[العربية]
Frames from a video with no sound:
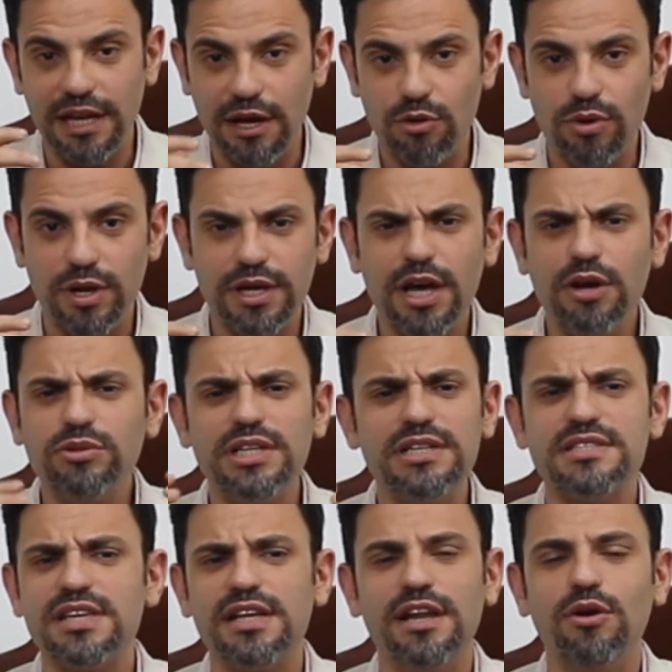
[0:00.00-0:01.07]
الاول لقوا ان
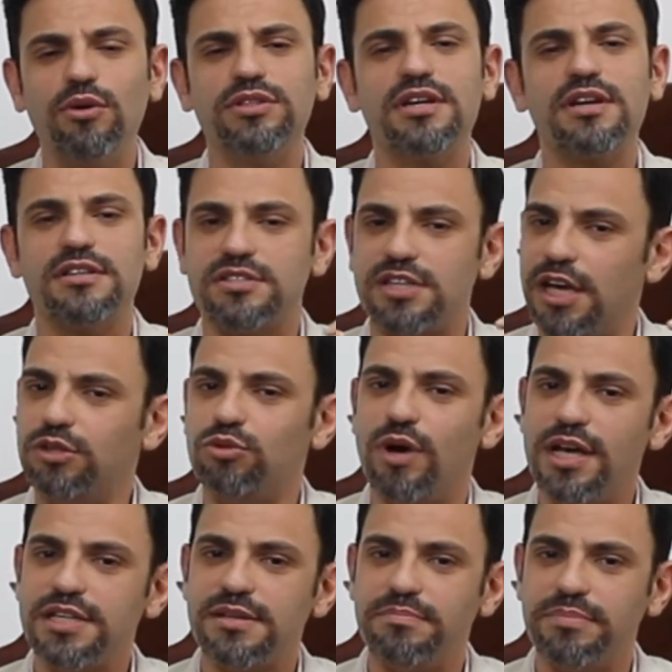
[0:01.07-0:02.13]
الانسان الاول ده كانت
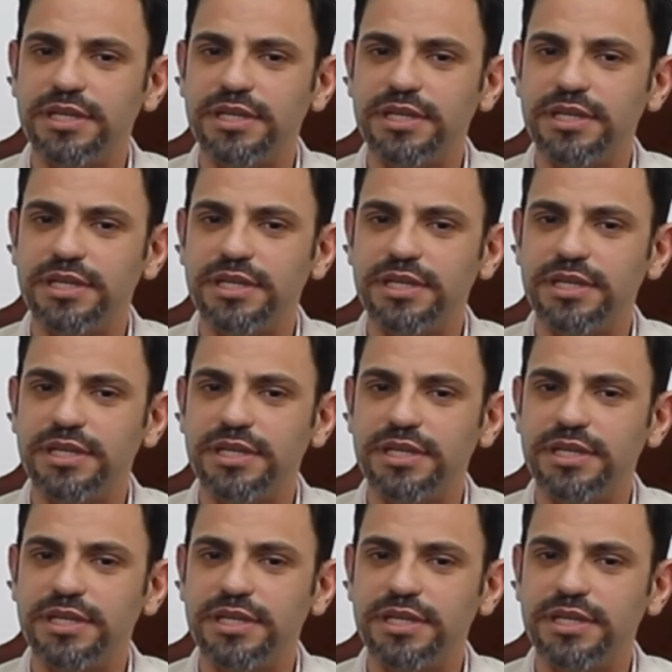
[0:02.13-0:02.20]
صحته احسن